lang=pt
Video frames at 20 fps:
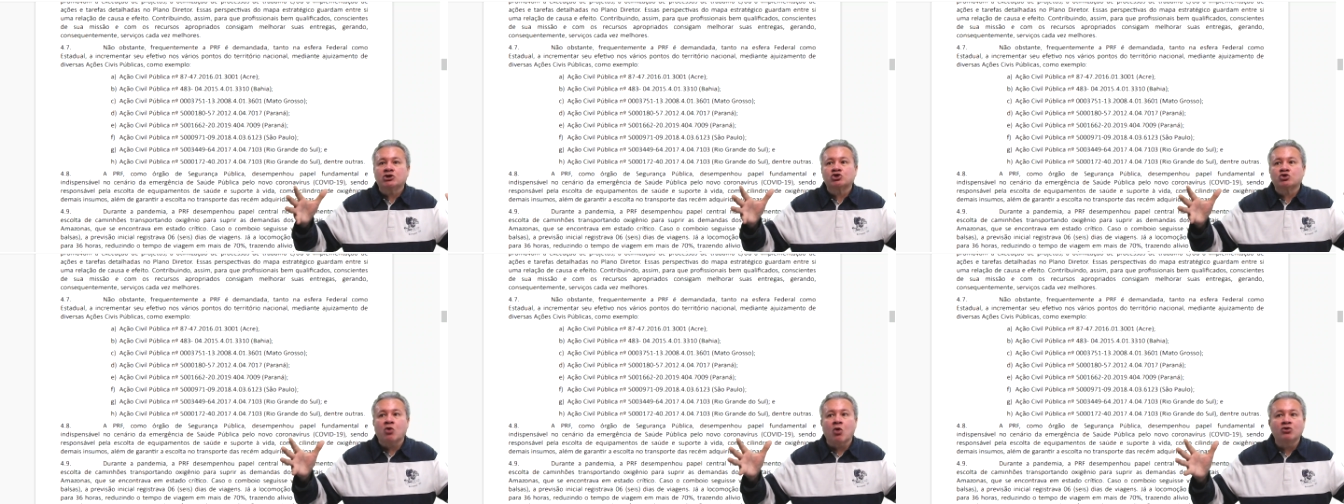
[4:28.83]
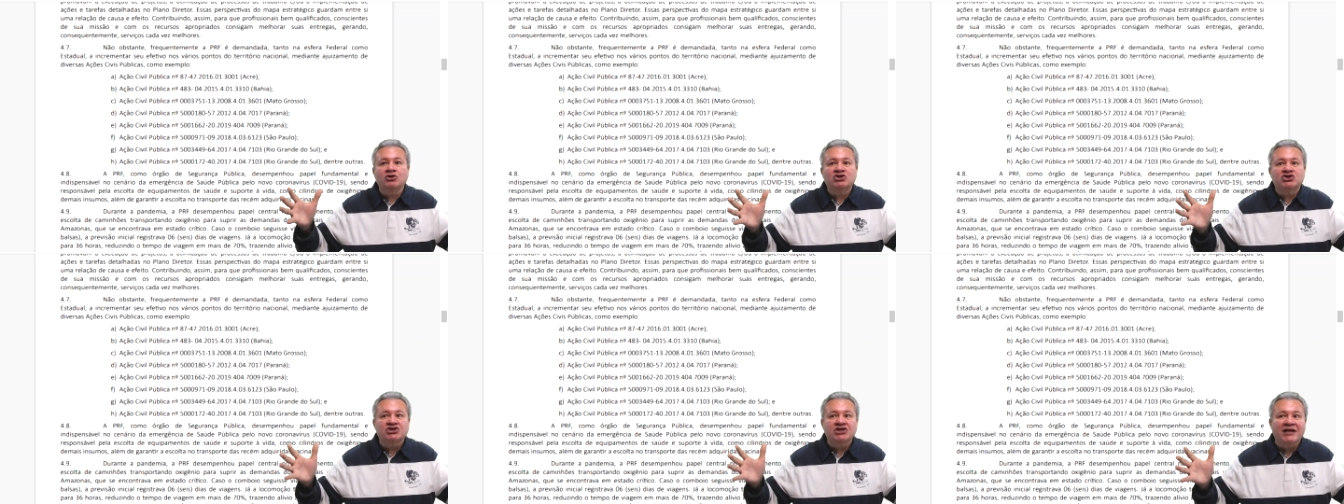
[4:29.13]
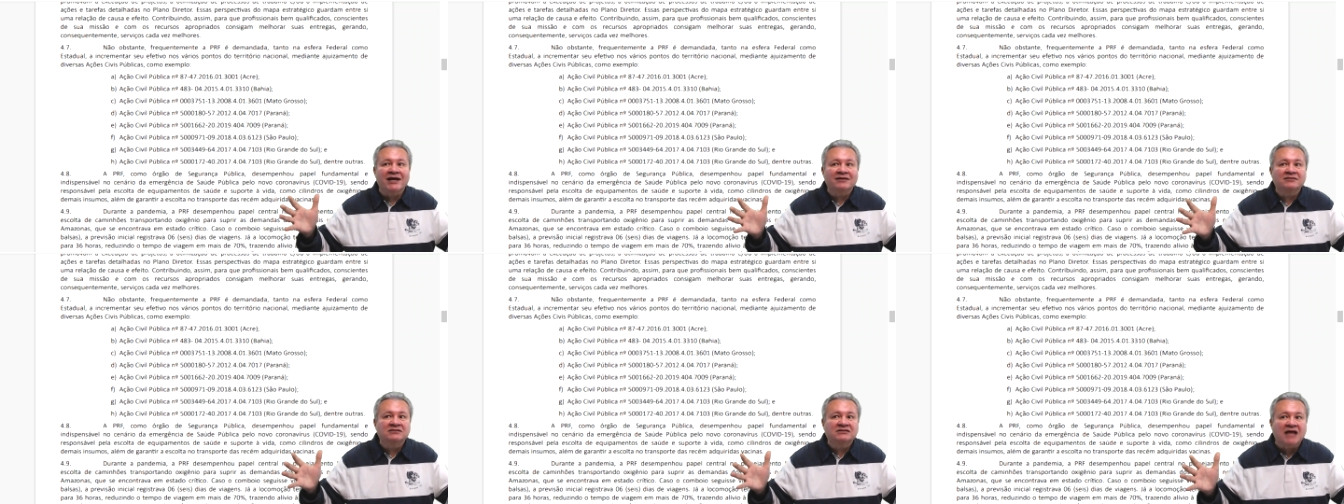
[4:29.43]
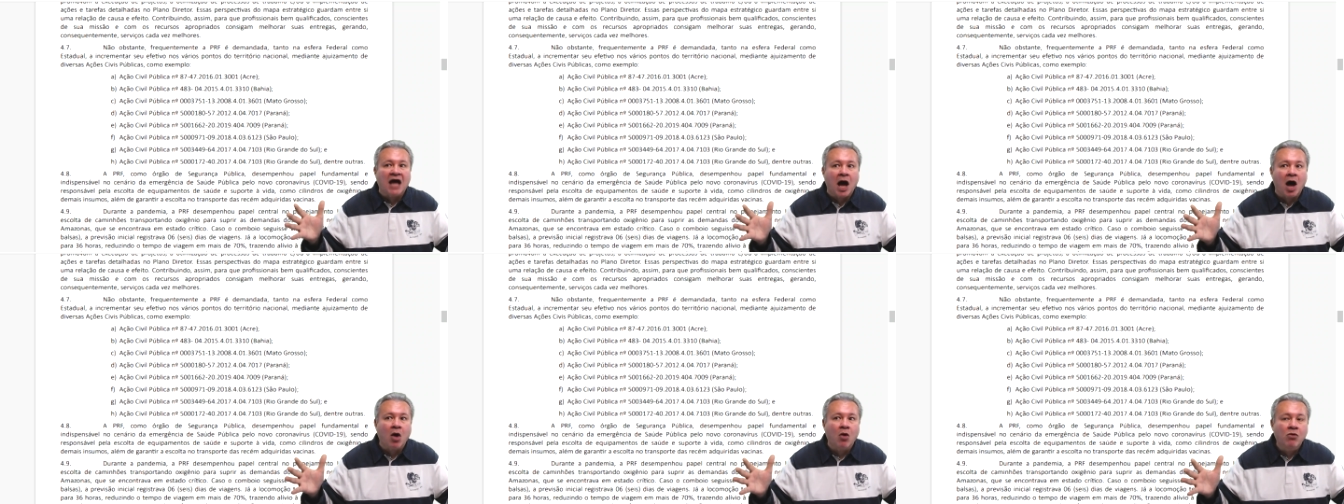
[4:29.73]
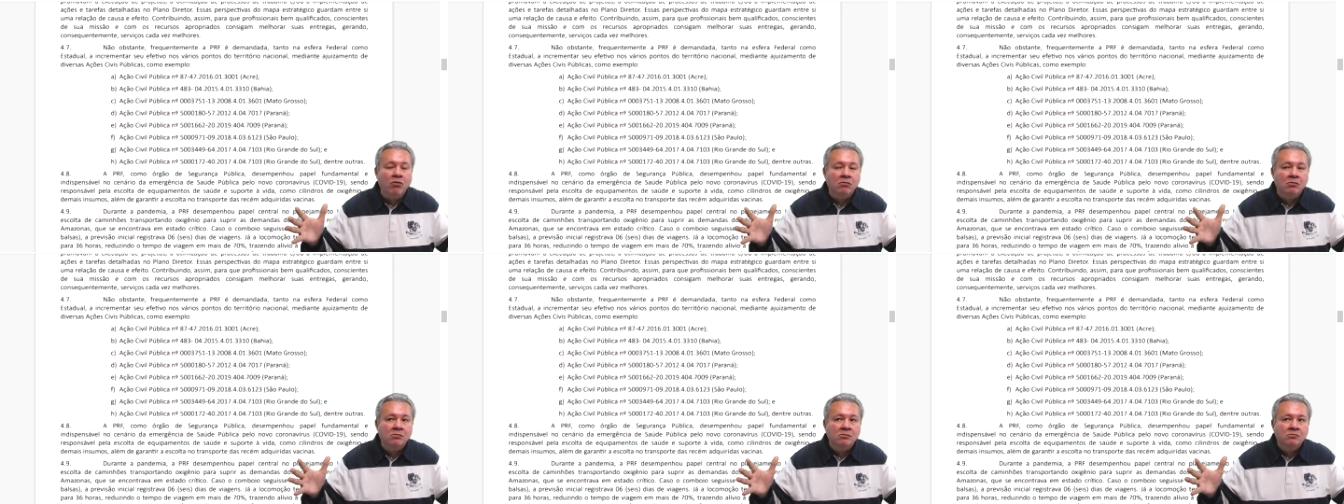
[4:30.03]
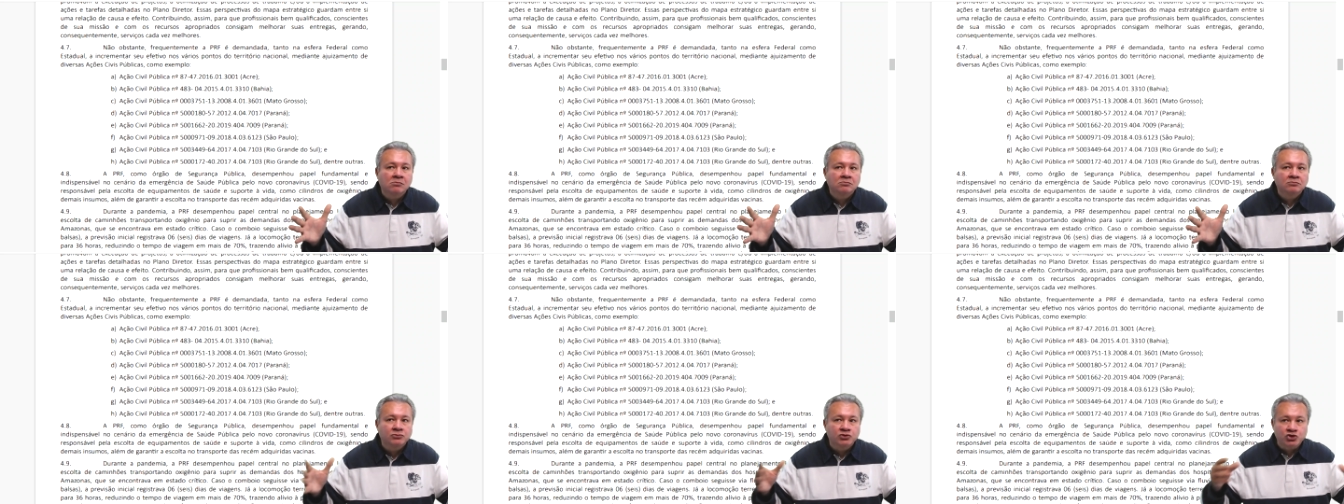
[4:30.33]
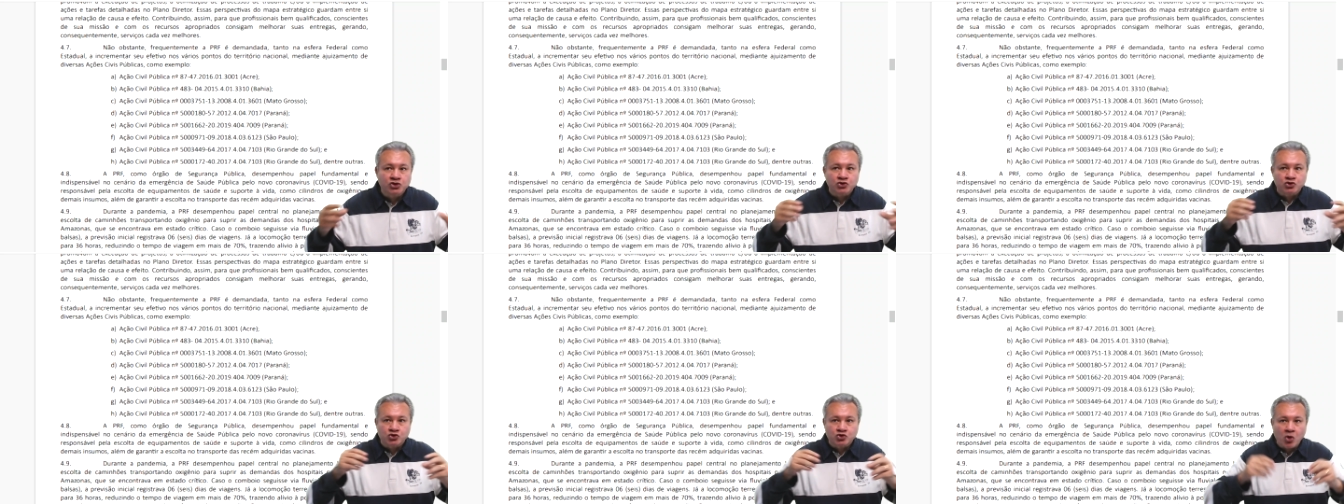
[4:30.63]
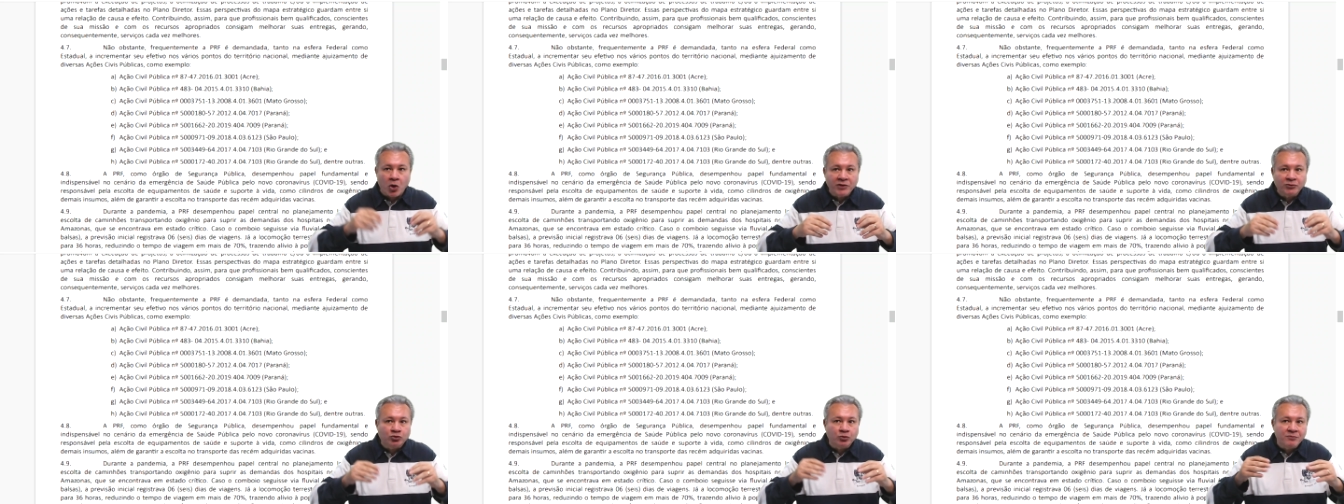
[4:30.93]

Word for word: continental, 18